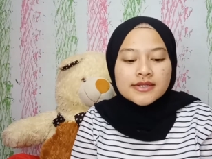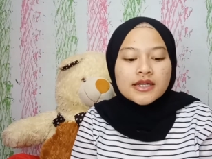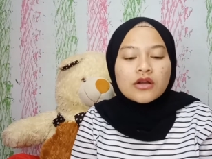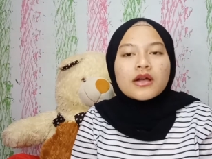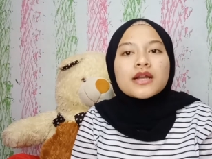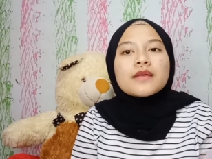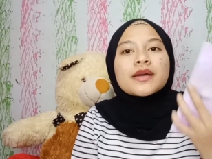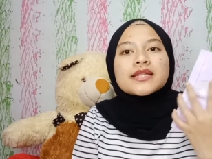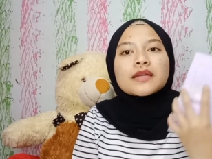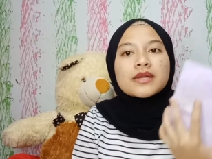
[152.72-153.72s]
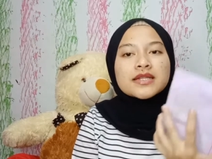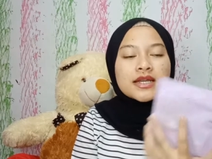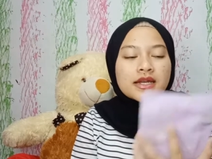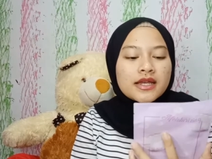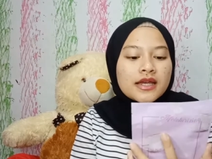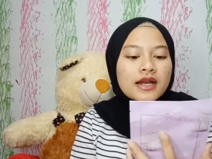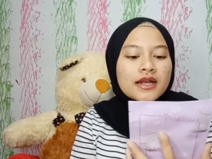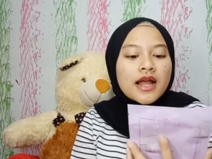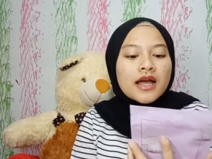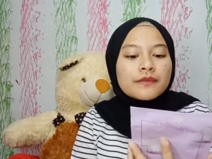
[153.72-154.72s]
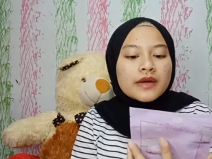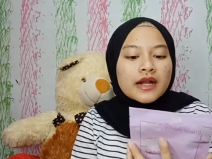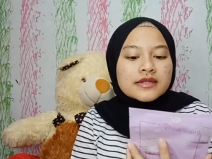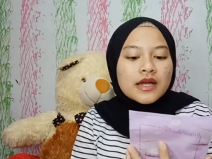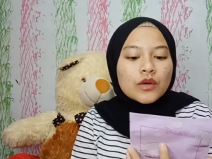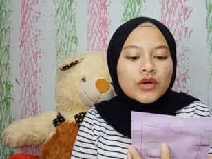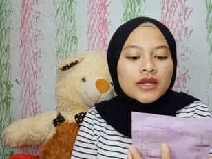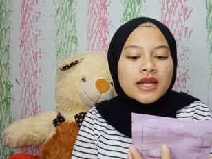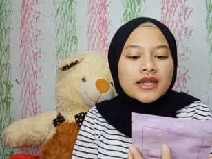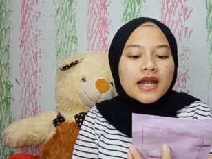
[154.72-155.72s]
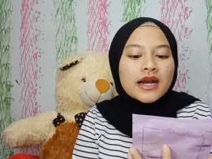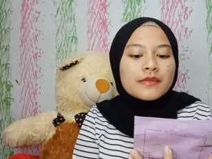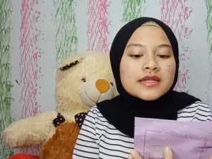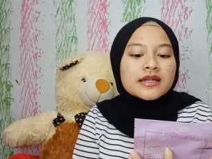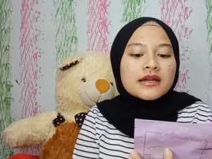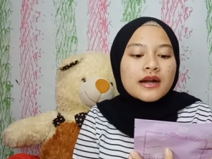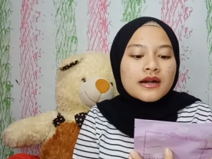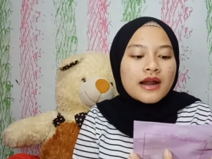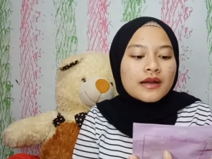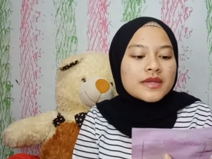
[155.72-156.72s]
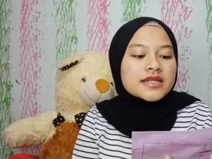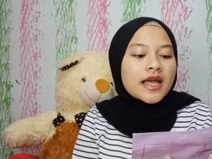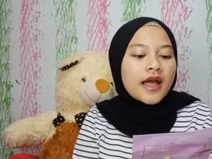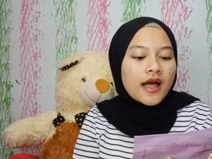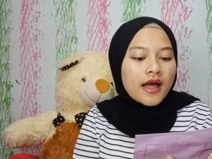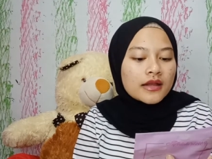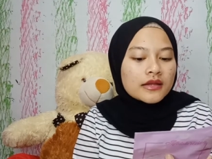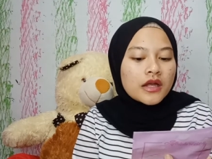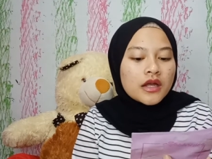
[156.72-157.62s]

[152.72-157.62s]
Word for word: Jadi kalau kalian pakai mask ini, kalian akan merasa kulit kalian lebih segar dan lebih sehat.